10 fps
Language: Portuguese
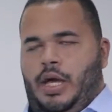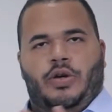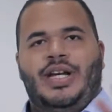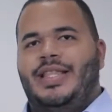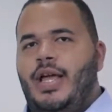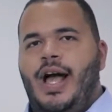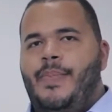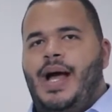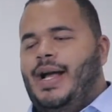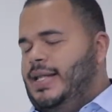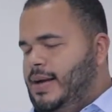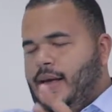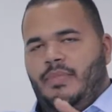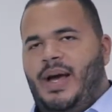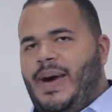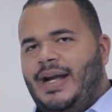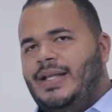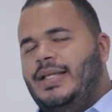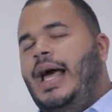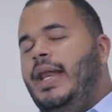Eu já tenho a máquina, minha
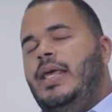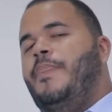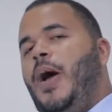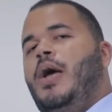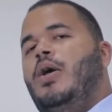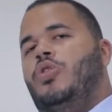máquina está limpa,